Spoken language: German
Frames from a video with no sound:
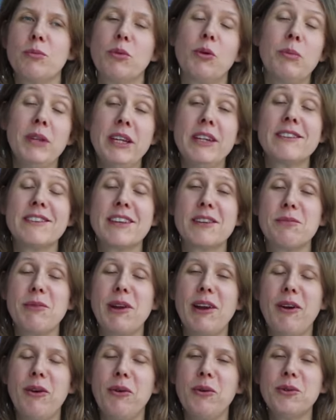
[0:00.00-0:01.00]
probieren das
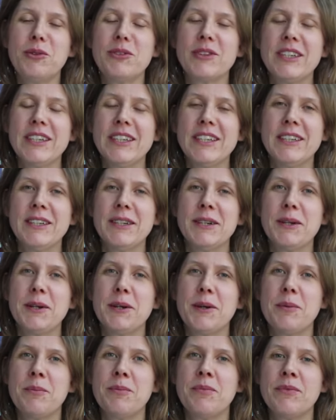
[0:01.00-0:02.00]
erstmal aus,
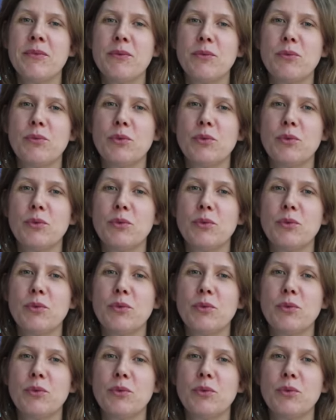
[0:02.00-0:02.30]
ähm,